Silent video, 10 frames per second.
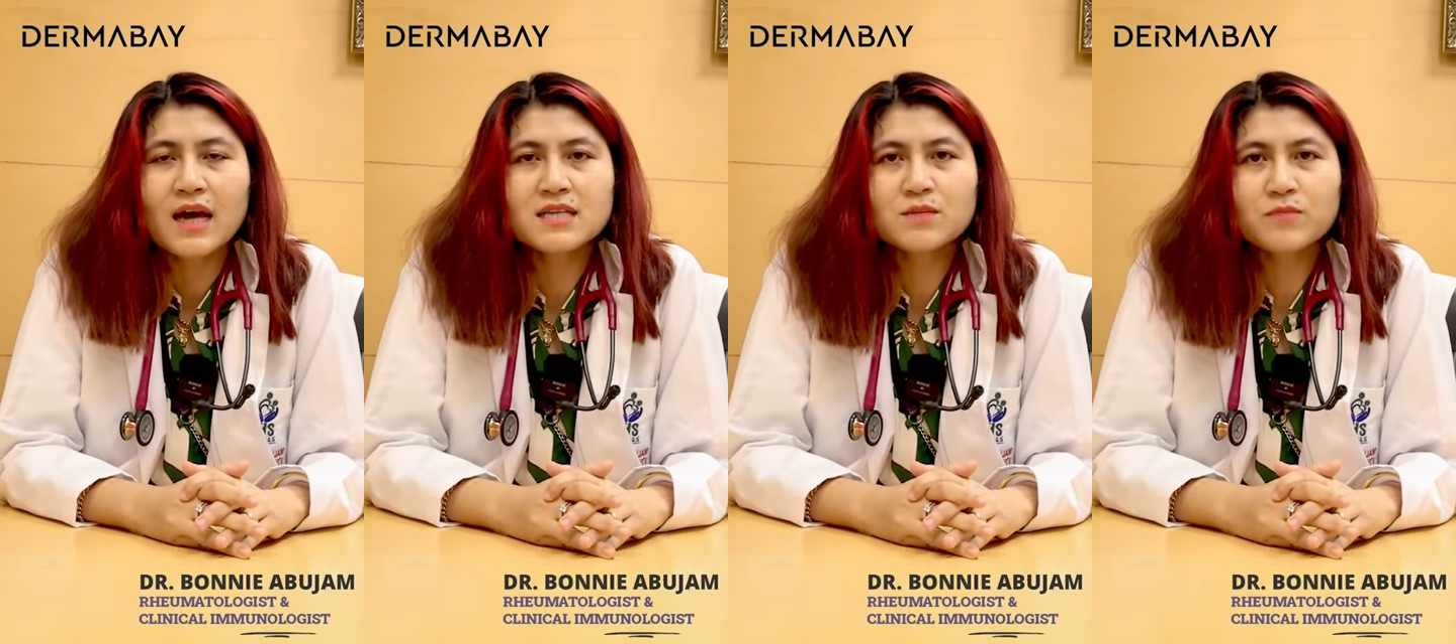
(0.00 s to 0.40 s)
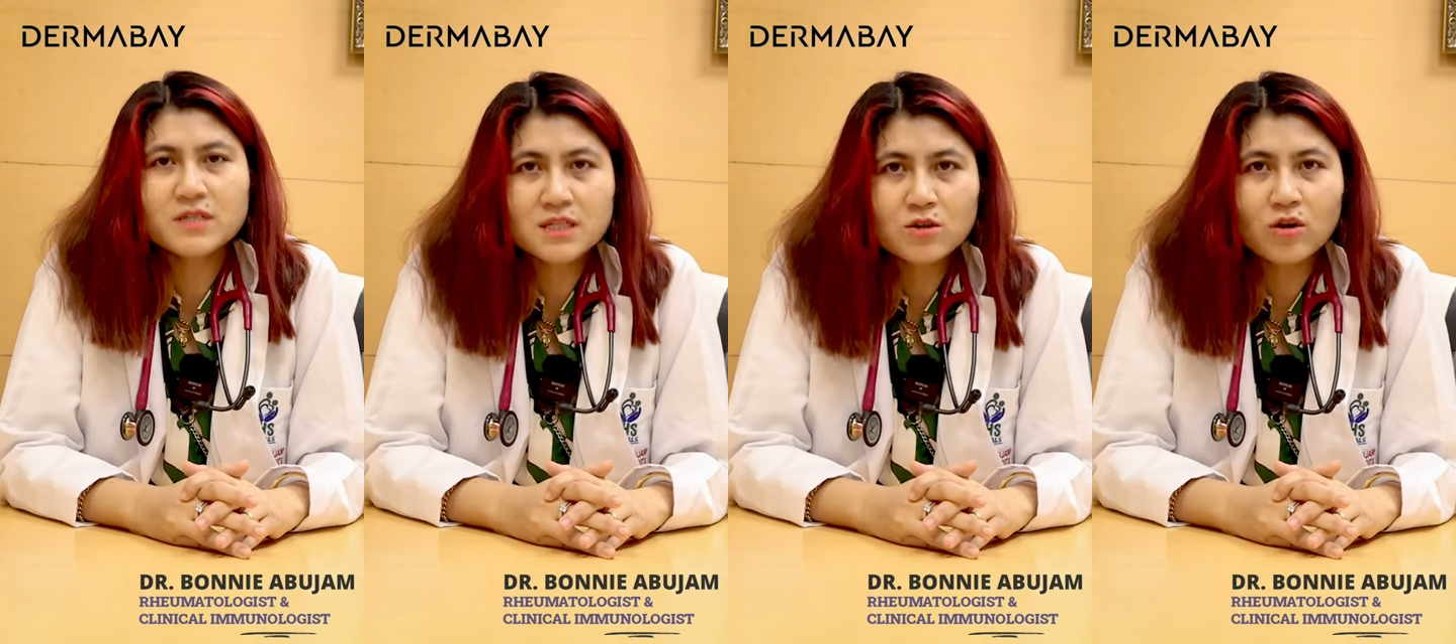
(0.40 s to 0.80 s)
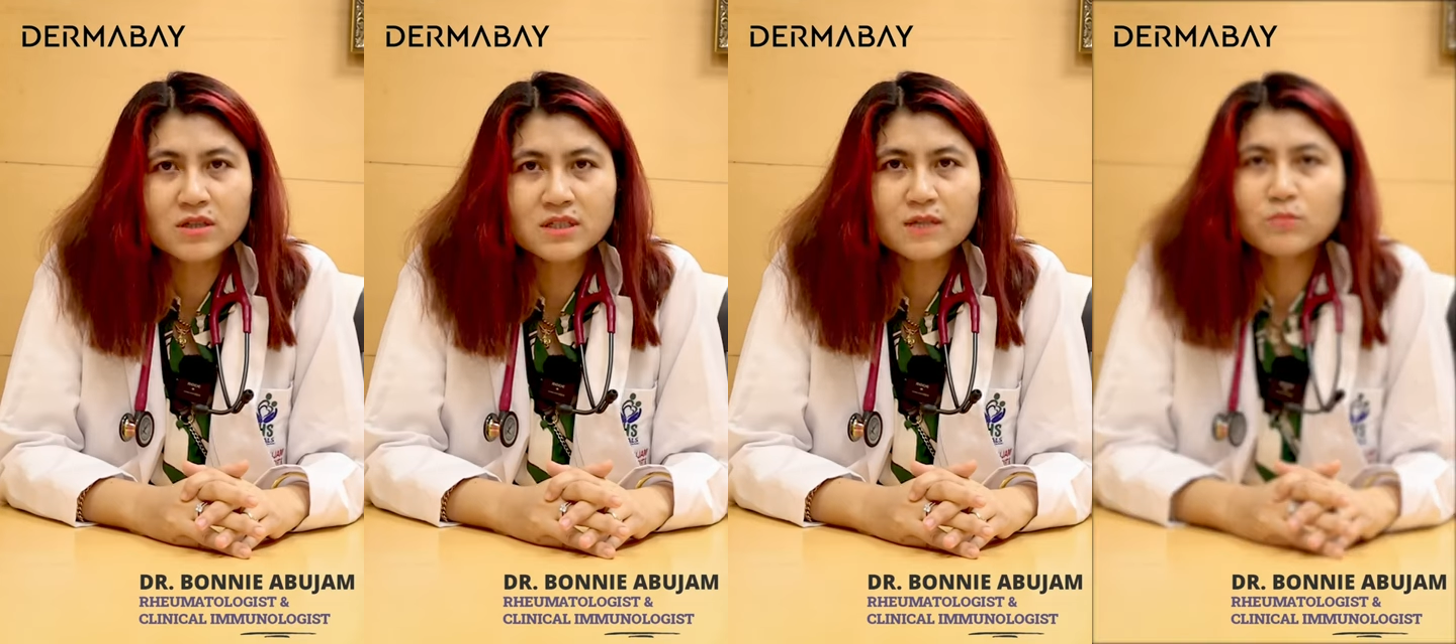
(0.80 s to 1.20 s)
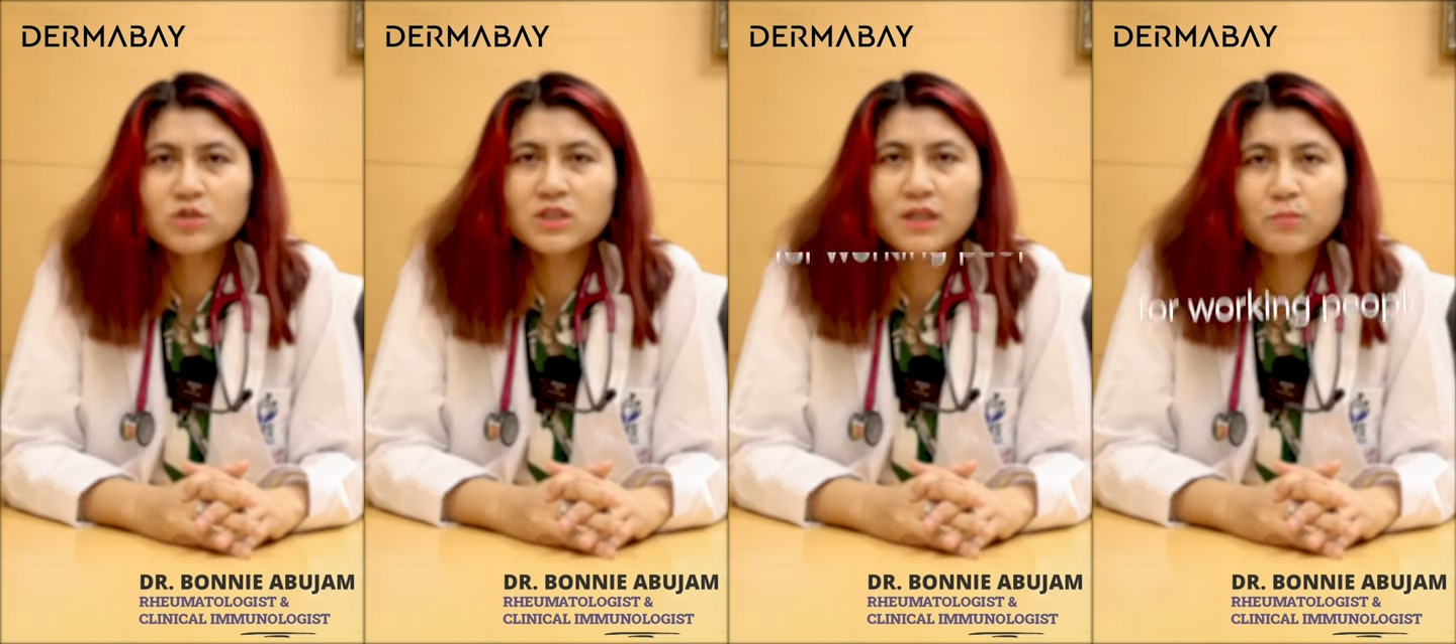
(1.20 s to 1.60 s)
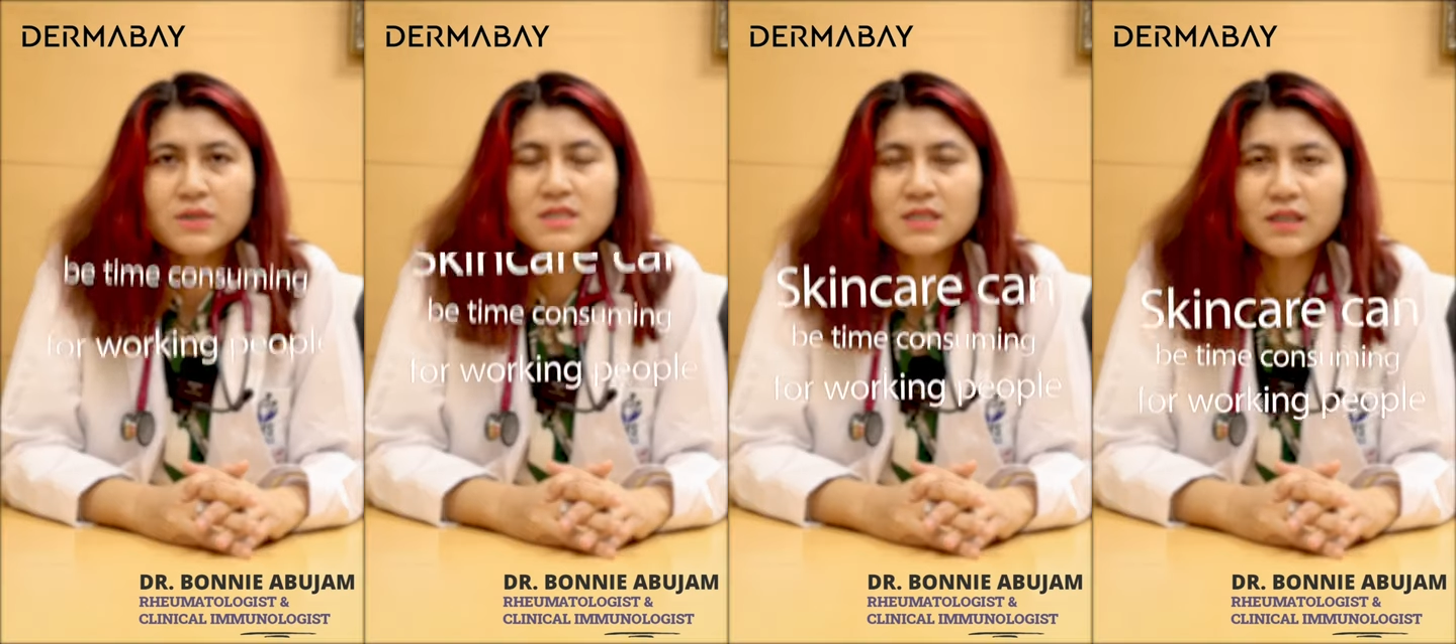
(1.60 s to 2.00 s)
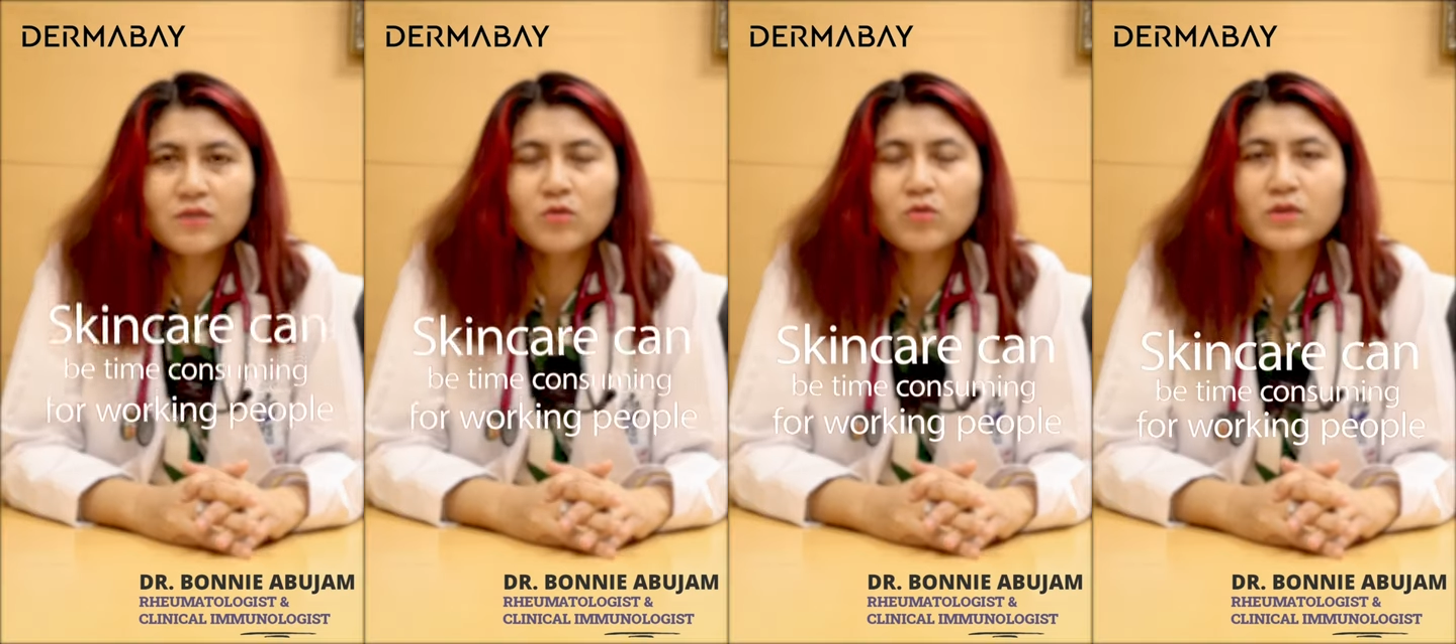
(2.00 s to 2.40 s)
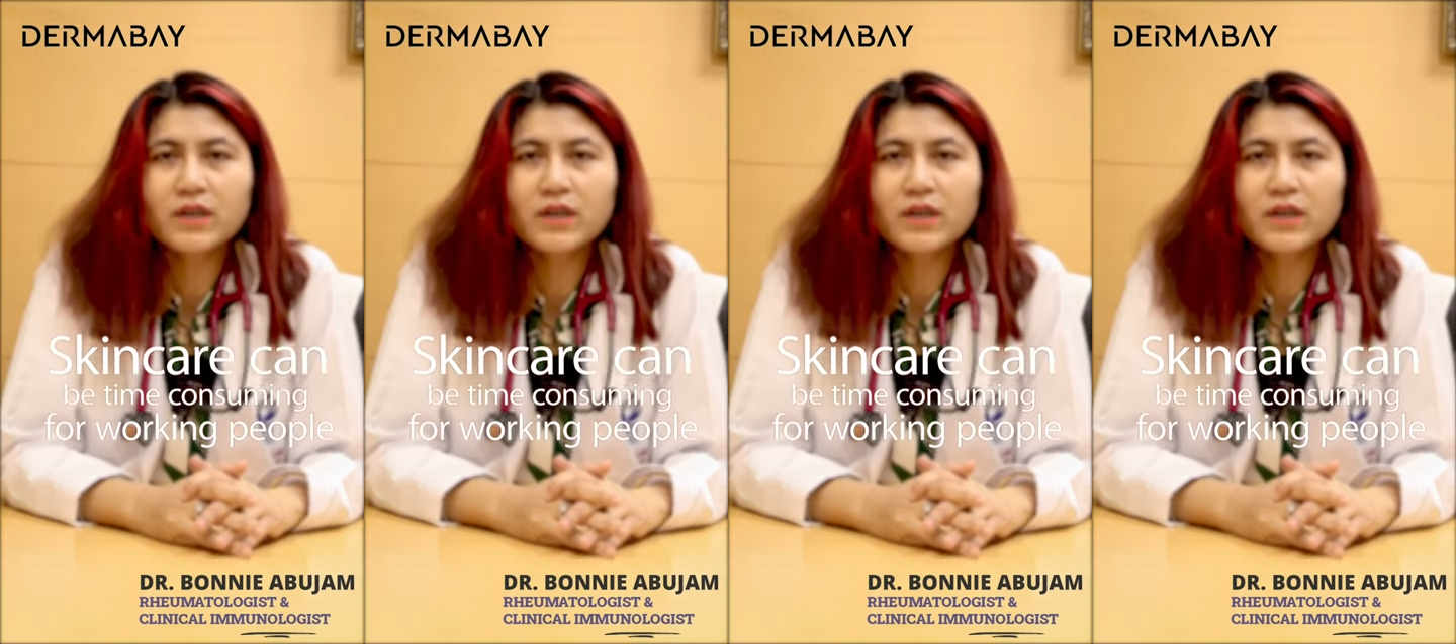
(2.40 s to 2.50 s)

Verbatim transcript: एज ए बिजी डॉक्टर मुझे अपनी स्किन को